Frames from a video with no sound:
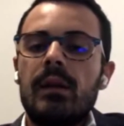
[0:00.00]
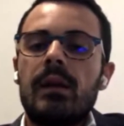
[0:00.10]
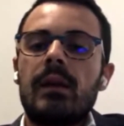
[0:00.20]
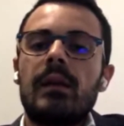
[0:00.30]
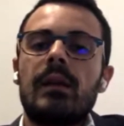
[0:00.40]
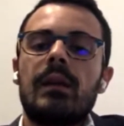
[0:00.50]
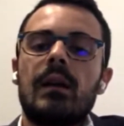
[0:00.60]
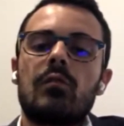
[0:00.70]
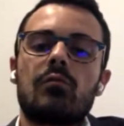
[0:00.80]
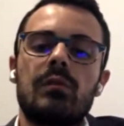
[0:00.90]
e
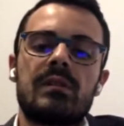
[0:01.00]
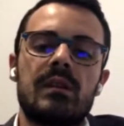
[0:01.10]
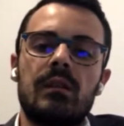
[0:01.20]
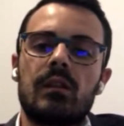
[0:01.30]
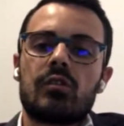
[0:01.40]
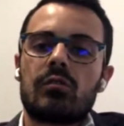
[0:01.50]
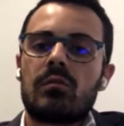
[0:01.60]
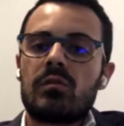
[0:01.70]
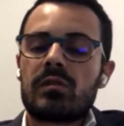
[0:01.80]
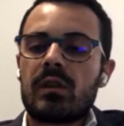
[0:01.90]
alcuni sindaci hanno
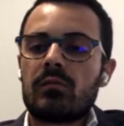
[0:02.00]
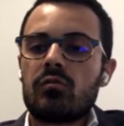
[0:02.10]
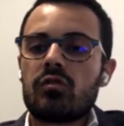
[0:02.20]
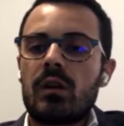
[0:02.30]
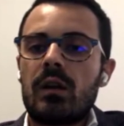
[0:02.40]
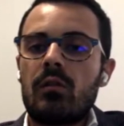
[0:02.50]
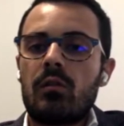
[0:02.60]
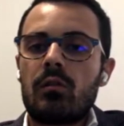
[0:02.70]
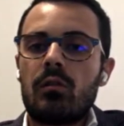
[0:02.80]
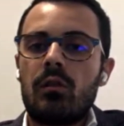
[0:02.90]
mostrato già
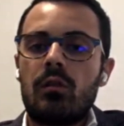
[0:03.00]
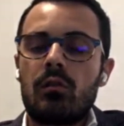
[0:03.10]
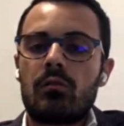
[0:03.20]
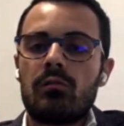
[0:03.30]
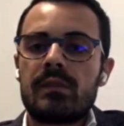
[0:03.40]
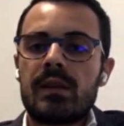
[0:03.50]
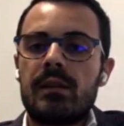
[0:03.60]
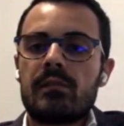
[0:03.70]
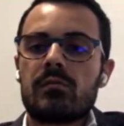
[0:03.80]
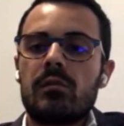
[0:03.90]
loro, il loro
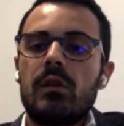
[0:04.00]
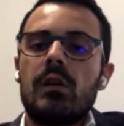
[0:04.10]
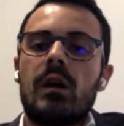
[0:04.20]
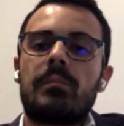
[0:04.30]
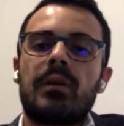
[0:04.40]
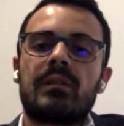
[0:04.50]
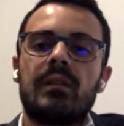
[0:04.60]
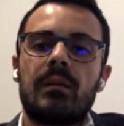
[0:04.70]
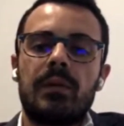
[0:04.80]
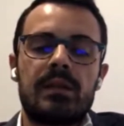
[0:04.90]
consenso, a
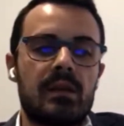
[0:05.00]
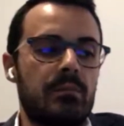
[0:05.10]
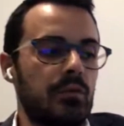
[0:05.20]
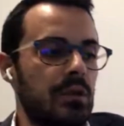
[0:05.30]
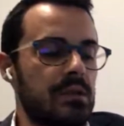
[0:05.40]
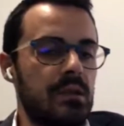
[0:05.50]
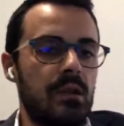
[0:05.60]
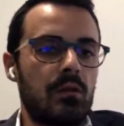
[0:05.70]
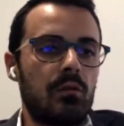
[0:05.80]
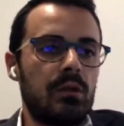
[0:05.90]
partire per esempio del
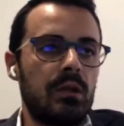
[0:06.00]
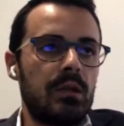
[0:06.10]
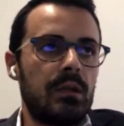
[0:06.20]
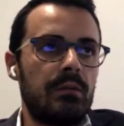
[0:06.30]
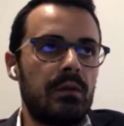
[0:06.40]
sindaco di, di